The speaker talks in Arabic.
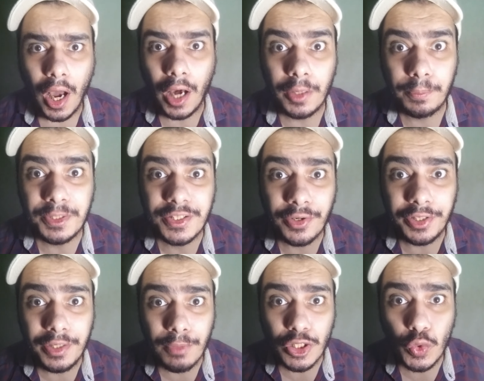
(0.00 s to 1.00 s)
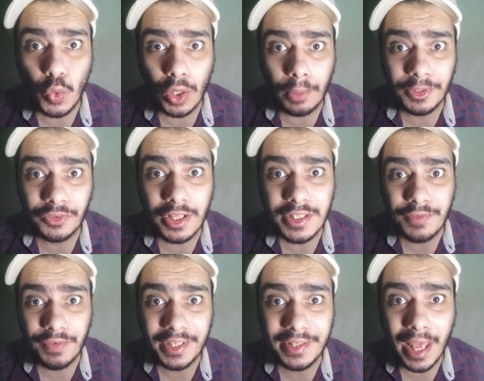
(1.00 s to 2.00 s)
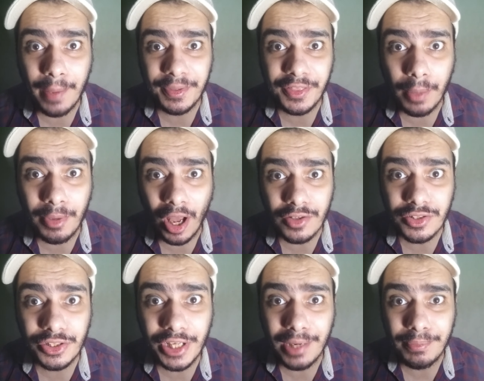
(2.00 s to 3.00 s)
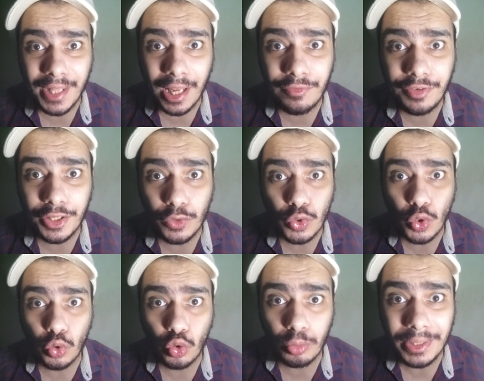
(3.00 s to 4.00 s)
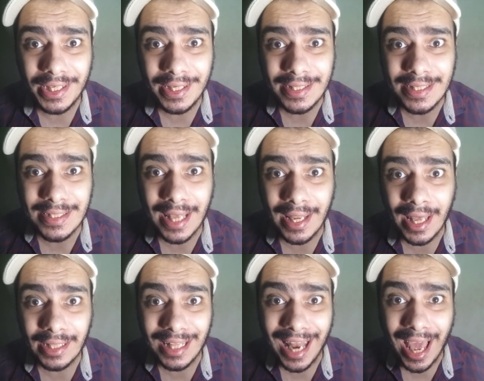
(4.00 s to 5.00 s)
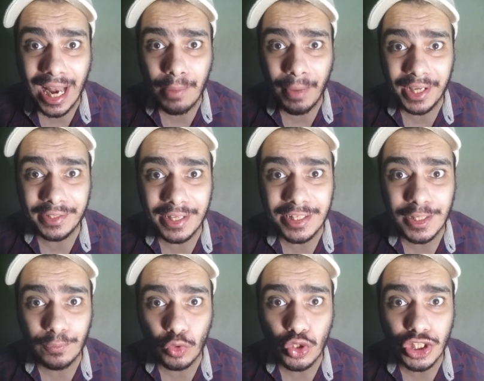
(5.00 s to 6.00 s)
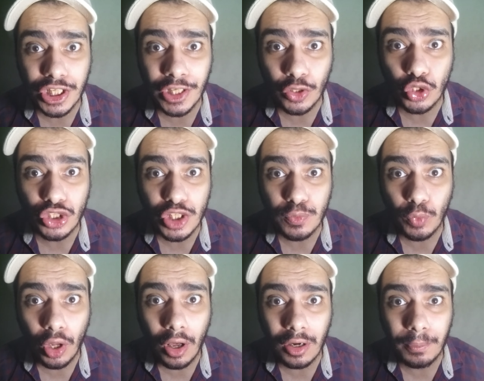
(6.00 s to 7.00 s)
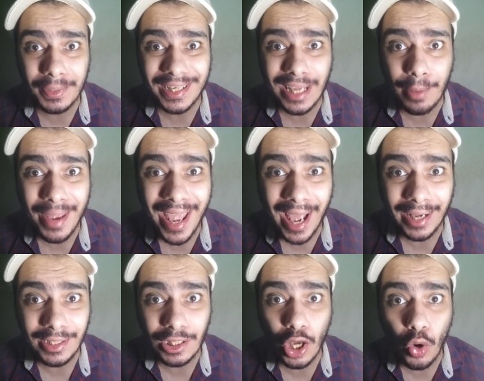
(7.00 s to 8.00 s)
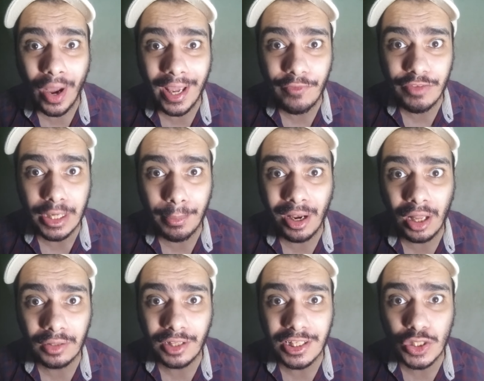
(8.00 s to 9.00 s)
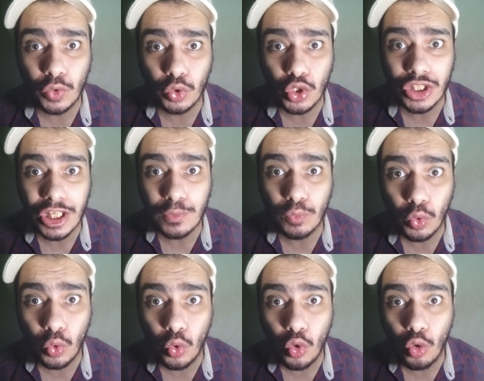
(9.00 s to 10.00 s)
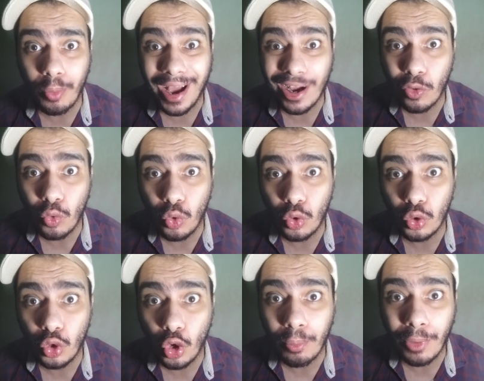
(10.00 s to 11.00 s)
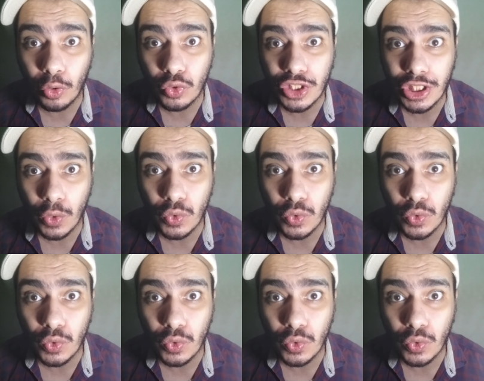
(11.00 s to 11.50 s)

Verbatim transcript: حرب إسرائيل مذكورة بالنص في كتاب النبي حسقيال من 2600 سنة إن العالم هيتقسم نصين نص اسمه الغرب الجماعي اللي هو حلف شمال الأطلسي ونص اسمه جوج ومأجوج اللي هم روسيا